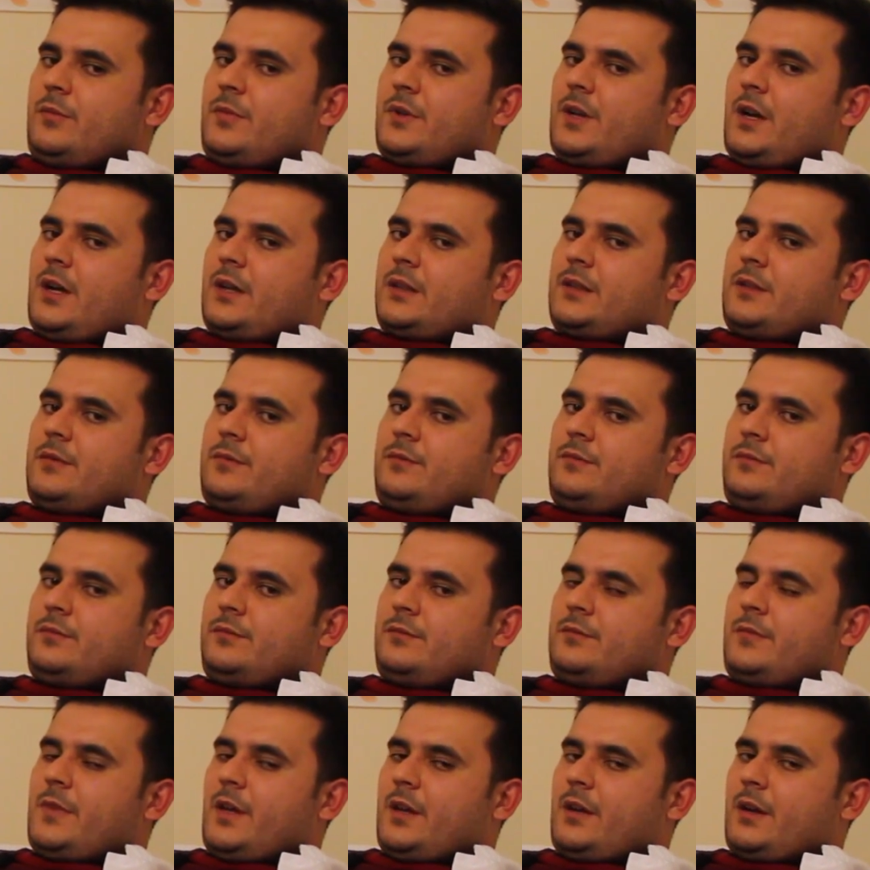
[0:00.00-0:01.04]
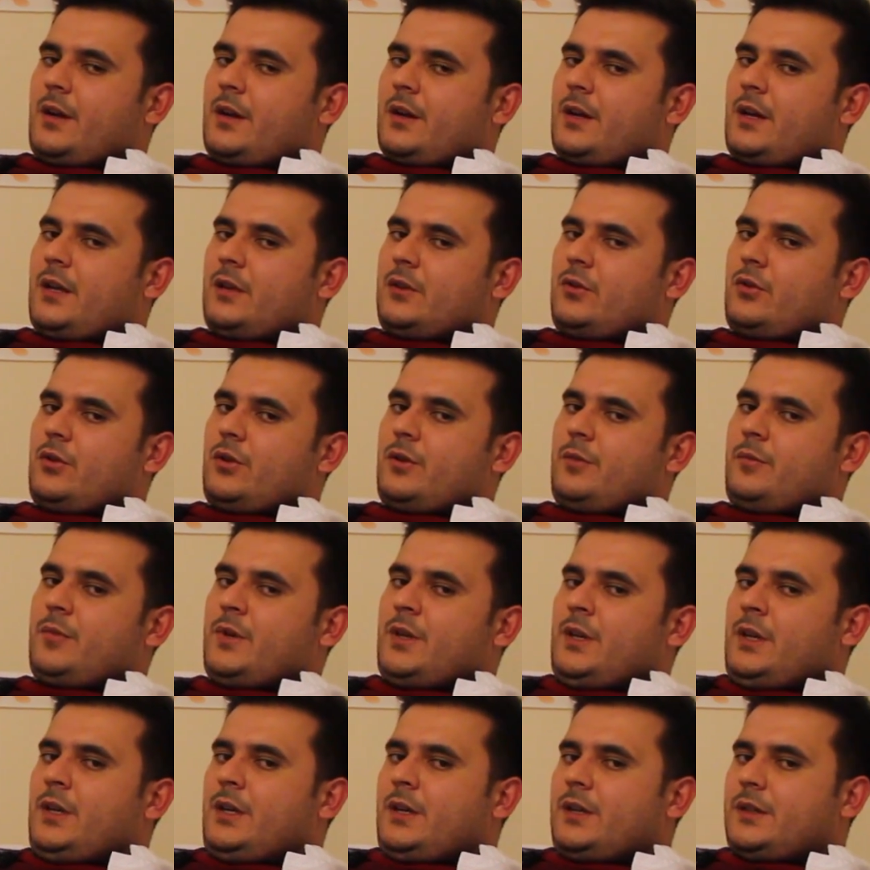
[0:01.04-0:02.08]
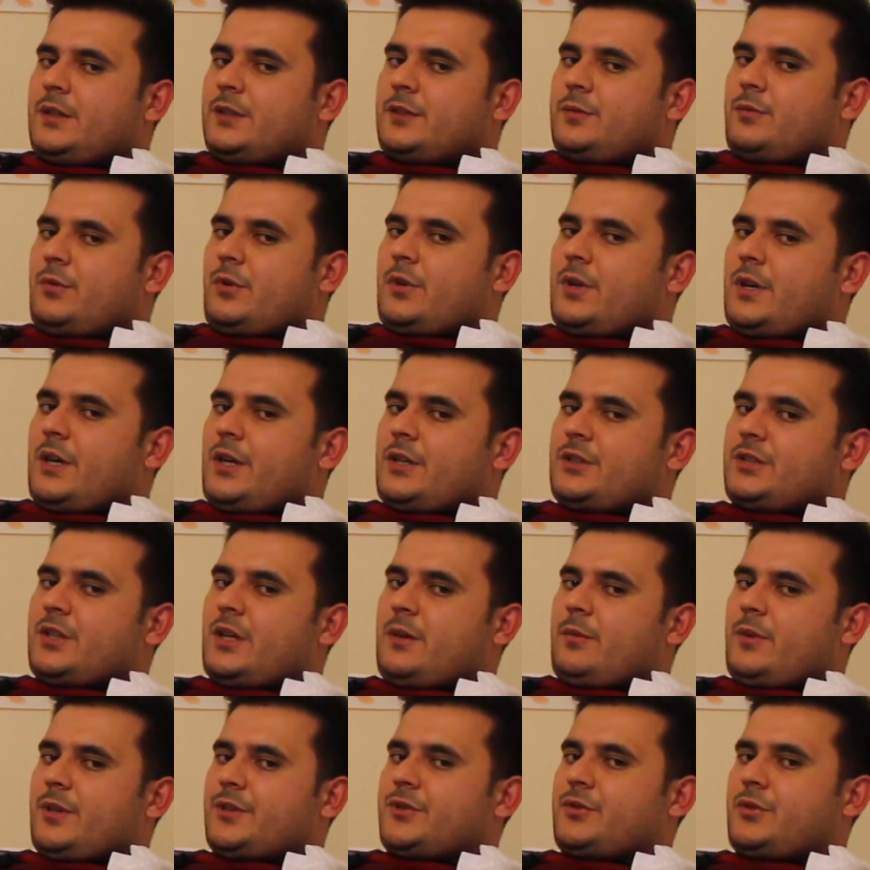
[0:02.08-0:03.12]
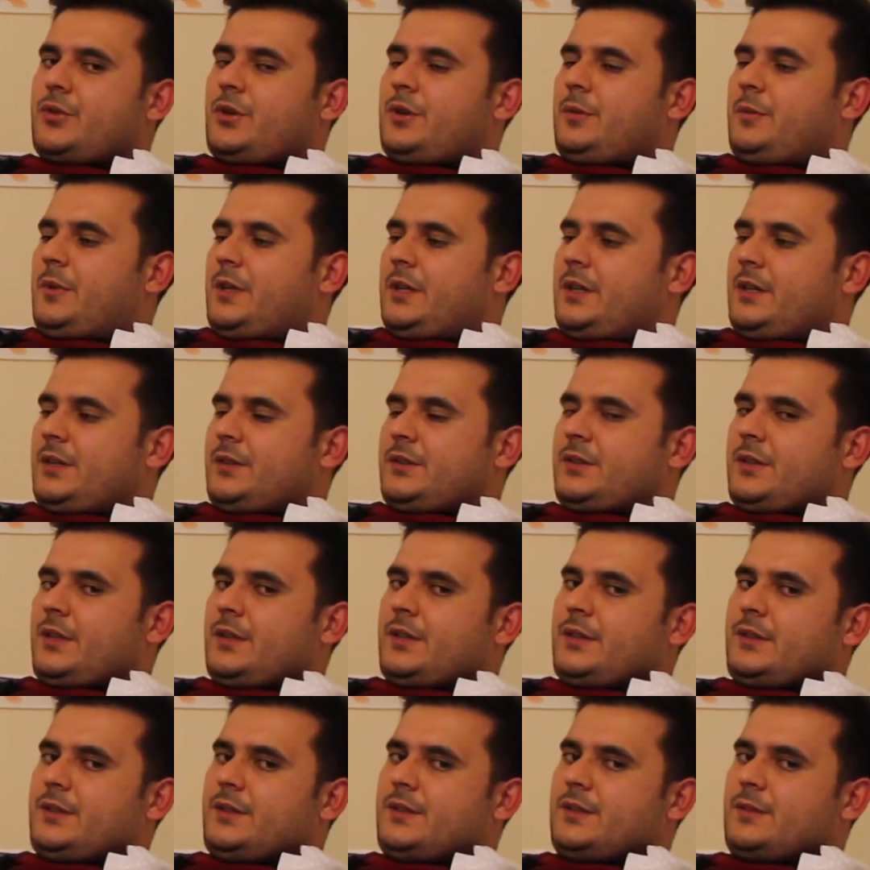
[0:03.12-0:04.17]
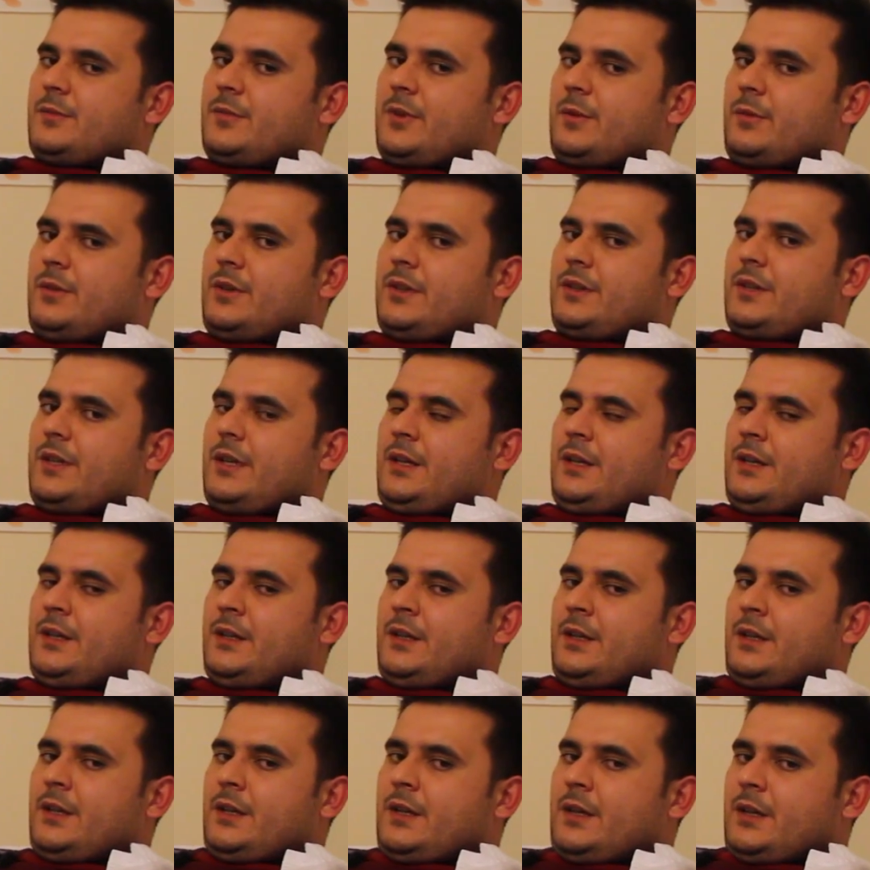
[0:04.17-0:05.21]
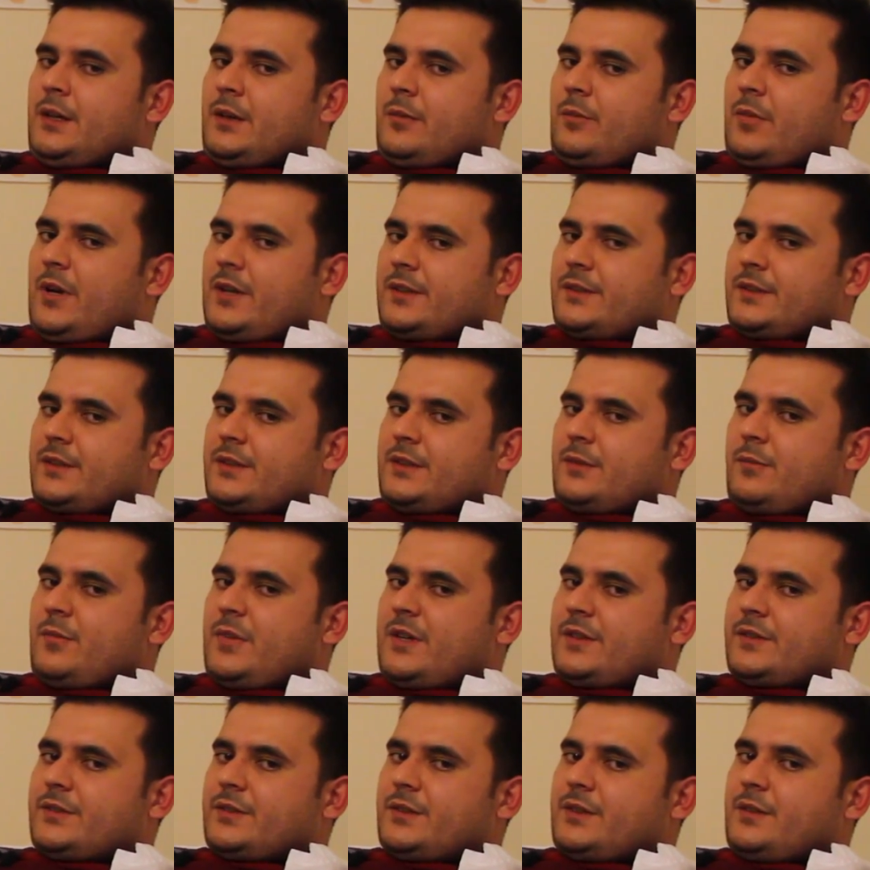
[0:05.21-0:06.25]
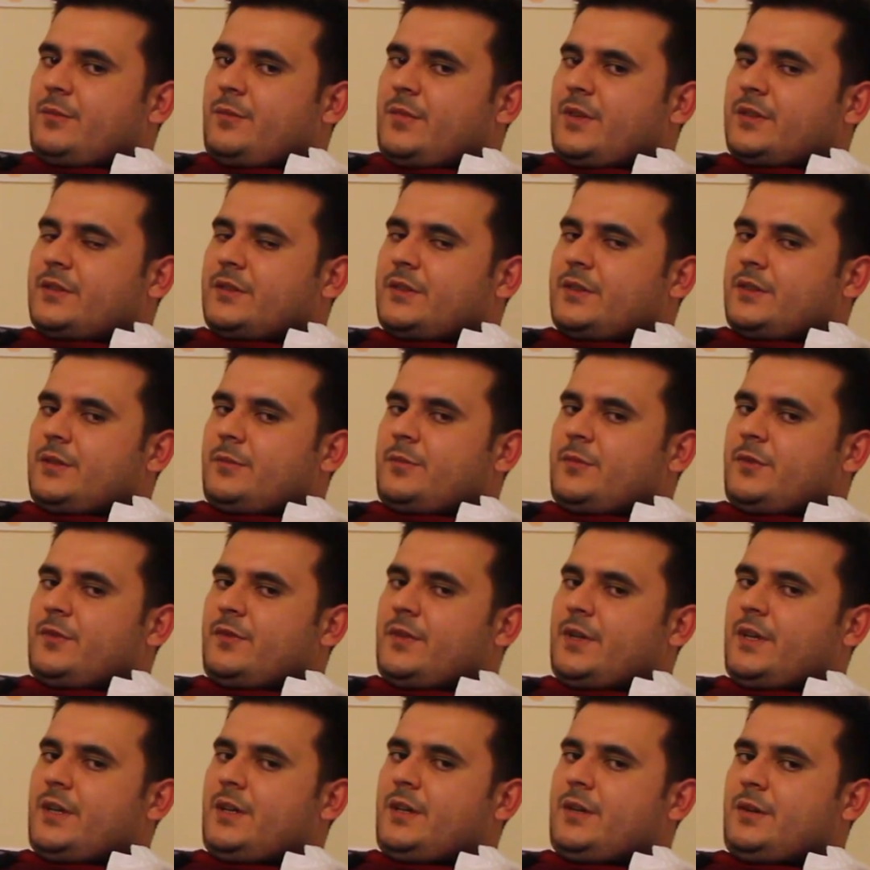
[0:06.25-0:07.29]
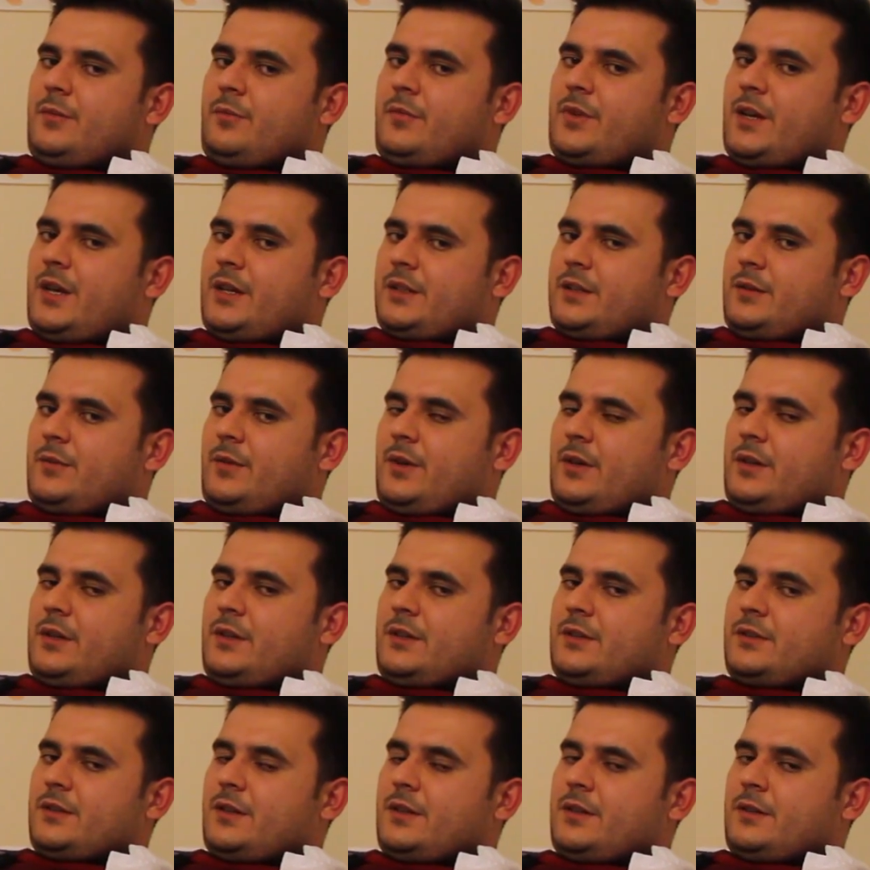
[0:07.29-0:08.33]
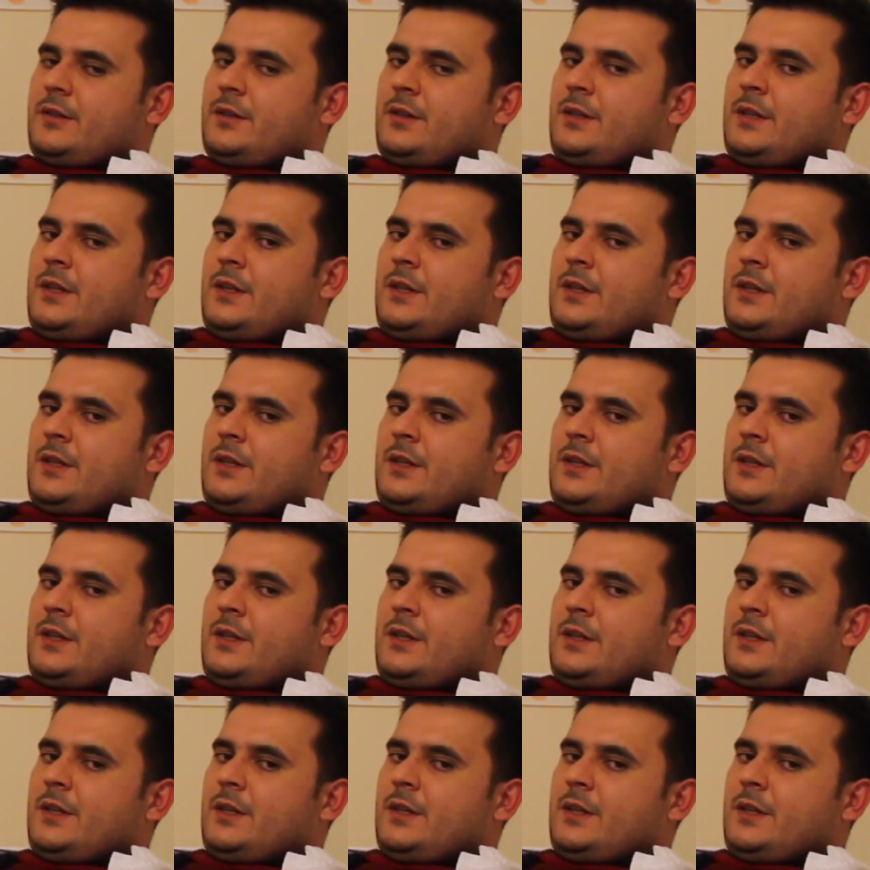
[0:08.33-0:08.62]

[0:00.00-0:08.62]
bıraktım, tekrar kaldırıyorum. Kısmi olarak aşağı bastırıyorum arkadaşlar dizimle birlikte. Bastırdım, bastırdım, bastırdım ve bıraktım arkadaşlar.